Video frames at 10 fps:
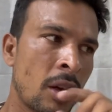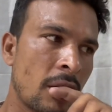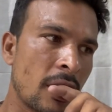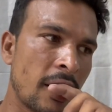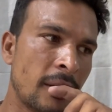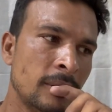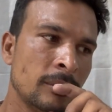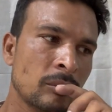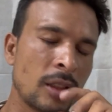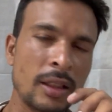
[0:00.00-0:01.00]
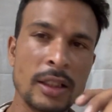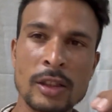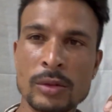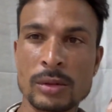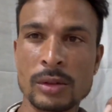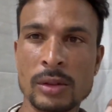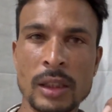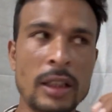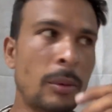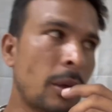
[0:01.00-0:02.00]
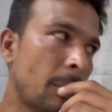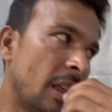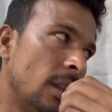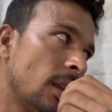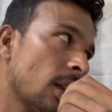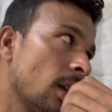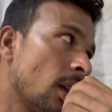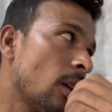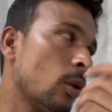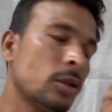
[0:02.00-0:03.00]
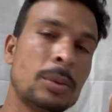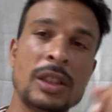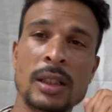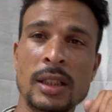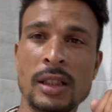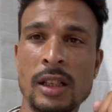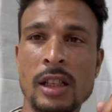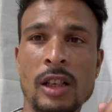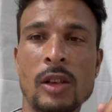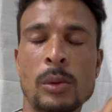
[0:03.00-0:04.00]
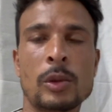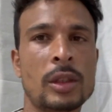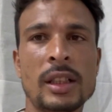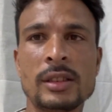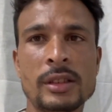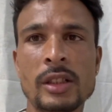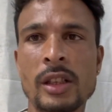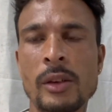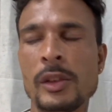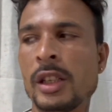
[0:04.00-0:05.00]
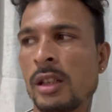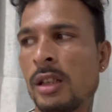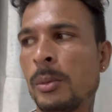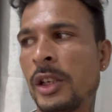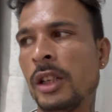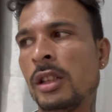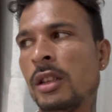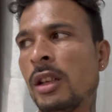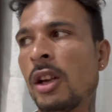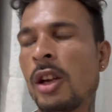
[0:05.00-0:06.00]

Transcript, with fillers: ठीक है लेकिन उसको जो है लेबर पेन लग गए हैं हॉस्पिटल लेके गए हैं और बोल रहे हैं इसकी डिलीवरी करनी पड़ेगी